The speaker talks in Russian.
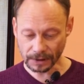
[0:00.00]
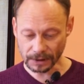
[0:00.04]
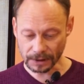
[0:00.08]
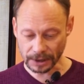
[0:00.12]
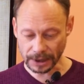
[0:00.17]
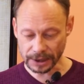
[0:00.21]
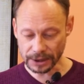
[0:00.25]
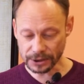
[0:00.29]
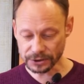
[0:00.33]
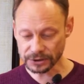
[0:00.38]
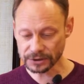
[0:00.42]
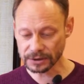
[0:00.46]

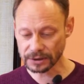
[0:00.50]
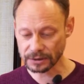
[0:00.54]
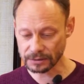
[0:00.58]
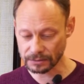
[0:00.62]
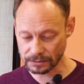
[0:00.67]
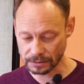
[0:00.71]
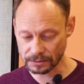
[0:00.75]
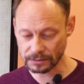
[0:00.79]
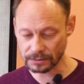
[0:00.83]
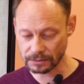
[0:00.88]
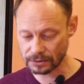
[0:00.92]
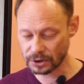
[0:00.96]
Конечно,
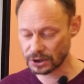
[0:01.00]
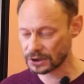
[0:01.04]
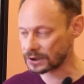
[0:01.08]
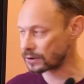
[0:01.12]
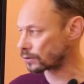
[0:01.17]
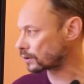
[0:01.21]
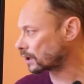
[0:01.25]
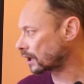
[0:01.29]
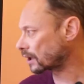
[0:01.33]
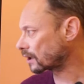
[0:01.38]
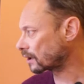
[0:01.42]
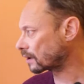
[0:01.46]

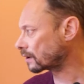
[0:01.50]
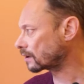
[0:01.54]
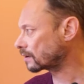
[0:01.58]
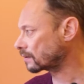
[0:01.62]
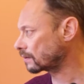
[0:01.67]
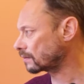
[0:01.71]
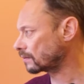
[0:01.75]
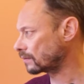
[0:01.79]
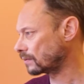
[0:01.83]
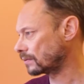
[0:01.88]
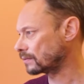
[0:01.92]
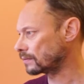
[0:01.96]
число таких
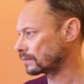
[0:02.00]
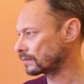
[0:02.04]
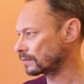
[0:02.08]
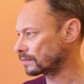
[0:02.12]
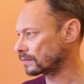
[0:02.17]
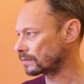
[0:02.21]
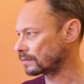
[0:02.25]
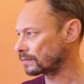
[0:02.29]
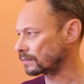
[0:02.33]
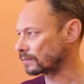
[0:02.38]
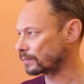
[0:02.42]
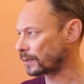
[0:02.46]

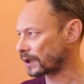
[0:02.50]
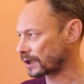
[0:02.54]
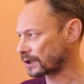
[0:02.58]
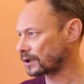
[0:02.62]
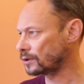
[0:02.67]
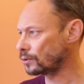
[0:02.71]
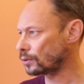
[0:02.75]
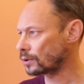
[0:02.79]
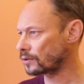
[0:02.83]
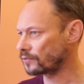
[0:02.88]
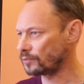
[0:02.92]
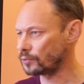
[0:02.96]

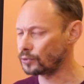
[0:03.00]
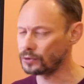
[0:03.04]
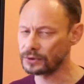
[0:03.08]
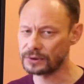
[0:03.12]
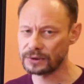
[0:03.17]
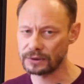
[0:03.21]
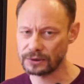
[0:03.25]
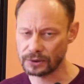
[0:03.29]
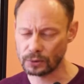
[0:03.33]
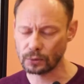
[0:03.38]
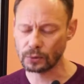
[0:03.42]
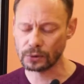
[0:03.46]
партнеров
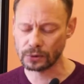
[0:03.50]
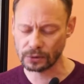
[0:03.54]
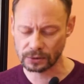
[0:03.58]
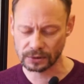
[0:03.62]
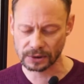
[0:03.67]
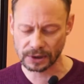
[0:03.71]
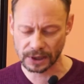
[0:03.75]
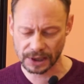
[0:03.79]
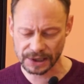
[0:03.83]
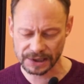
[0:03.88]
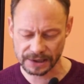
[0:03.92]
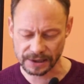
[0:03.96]
будет
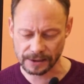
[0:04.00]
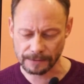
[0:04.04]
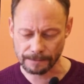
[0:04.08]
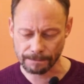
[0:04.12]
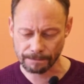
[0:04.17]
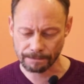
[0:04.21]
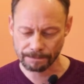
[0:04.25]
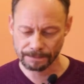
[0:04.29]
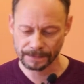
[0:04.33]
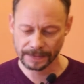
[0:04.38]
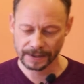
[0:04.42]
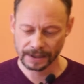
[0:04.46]
неуклонно расти.
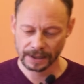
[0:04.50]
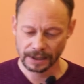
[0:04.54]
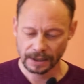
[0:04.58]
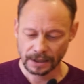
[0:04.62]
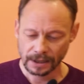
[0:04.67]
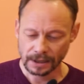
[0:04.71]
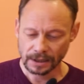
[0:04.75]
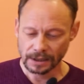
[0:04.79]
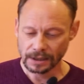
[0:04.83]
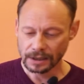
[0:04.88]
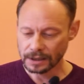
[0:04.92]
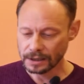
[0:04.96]

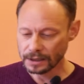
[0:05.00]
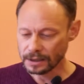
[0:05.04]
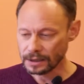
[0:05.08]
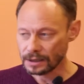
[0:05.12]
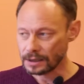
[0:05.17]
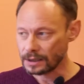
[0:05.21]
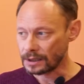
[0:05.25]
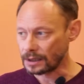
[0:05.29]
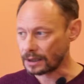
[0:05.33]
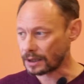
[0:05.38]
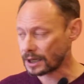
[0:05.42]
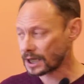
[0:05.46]

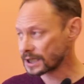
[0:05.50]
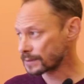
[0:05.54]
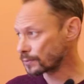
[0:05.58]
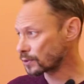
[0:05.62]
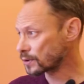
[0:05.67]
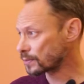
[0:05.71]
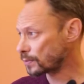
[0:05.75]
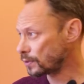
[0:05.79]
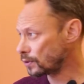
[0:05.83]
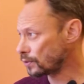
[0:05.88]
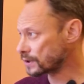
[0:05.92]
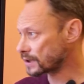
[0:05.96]

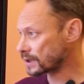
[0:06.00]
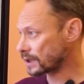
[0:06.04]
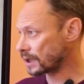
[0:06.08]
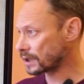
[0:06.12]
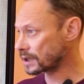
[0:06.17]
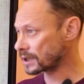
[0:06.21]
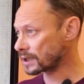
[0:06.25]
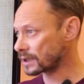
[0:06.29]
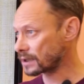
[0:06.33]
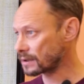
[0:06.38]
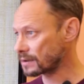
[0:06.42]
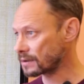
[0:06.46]
Erasmus Plus –
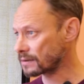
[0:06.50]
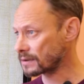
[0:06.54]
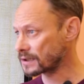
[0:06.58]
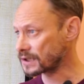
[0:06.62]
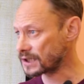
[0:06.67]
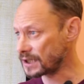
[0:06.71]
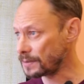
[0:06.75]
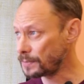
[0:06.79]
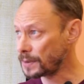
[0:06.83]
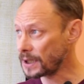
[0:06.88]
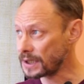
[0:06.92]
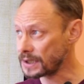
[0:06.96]
это
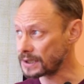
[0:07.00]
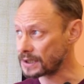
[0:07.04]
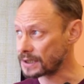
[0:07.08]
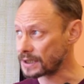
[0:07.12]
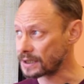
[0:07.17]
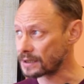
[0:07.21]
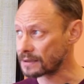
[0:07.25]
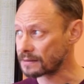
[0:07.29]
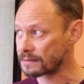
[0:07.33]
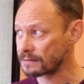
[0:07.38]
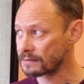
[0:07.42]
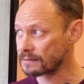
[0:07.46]

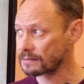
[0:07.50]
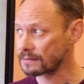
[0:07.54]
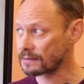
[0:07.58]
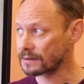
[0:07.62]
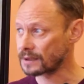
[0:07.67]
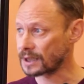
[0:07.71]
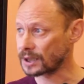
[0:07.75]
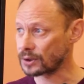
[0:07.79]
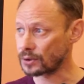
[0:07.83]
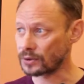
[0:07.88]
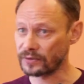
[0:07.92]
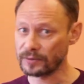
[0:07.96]
стипендия,
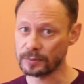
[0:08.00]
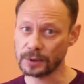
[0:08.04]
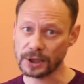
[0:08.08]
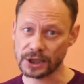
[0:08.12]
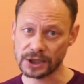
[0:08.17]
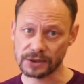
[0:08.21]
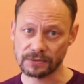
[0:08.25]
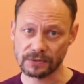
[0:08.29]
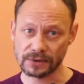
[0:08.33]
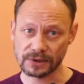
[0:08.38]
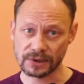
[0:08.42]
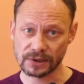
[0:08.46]
которая
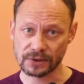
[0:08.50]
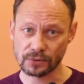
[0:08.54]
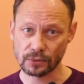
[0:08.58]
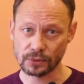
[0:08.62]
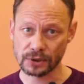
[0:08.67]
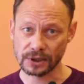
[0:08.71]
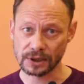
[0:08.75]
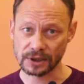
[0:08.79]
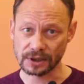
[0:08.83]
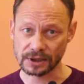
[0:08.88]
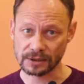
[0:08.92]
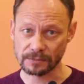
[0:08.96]
выплачивается
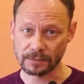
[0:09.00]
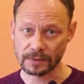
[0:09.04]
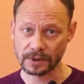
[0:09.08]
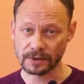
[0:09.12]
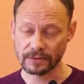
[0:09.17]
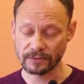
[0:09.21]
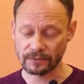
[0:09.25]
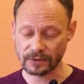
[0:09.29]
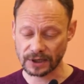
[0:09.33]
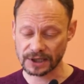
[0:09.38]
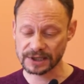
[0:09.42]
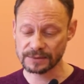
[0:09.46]
студентам
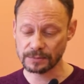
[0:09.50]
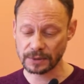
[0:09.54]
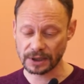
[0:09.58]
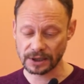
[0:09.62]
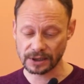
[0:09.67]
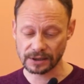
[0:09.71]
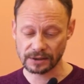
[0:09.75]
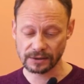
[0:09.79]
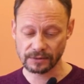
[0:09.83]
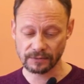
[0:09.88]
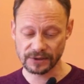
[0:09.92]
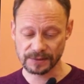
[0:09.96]
в
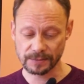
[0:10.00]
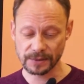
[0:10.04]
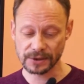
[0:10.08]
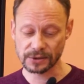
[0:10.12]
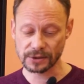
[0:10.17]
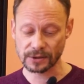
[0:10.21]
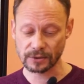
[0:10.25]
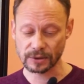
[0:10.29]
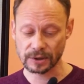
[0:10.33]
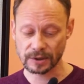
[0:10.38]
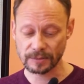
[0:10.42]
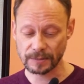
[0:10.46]
размере
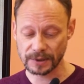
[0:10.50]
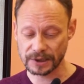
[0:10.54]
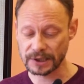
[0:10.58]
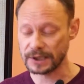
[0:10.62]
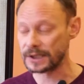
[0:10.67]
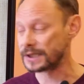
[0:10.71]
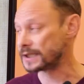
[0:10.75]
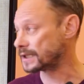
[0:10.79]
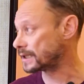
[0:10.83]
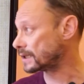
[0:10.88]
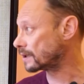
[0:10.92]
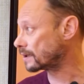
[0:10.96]

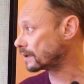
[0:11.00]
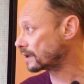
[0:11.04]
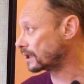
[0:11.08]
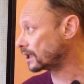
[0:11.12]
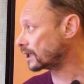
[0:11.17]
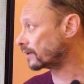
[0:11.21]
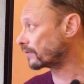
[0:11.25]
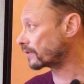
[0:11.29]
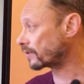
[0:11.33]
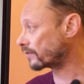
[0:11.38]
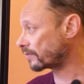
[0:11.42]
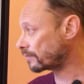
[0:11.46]
850
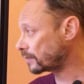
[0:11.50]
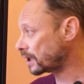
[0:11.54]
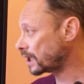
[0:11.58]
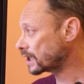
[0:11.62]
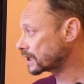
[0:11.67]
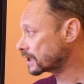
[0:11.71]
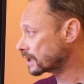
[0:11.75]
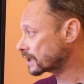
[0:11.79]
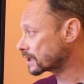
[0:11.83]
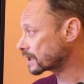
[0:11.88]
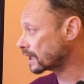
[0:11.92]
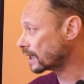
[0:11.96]
евро в
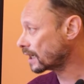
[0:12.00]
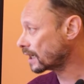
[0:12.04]
месяц.